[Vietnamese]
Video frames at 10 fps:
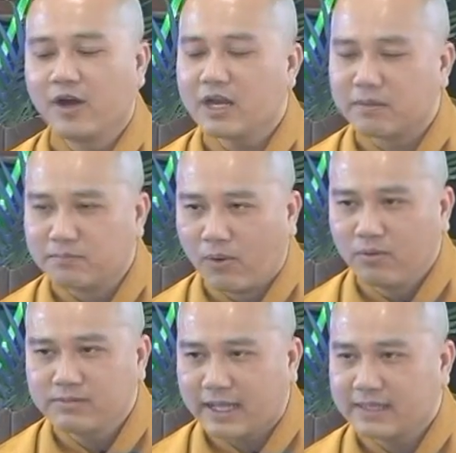Đó là
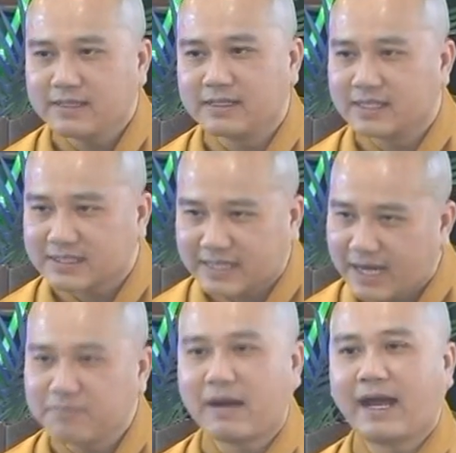bốn thánh địa
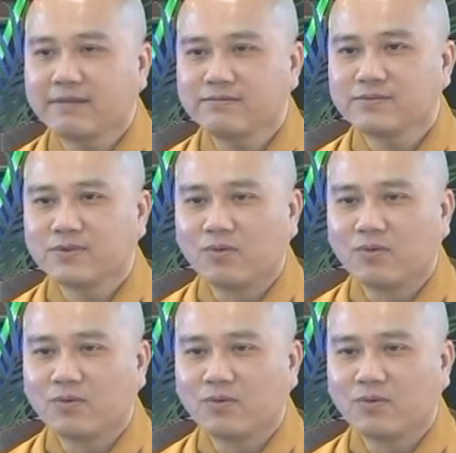căn bản.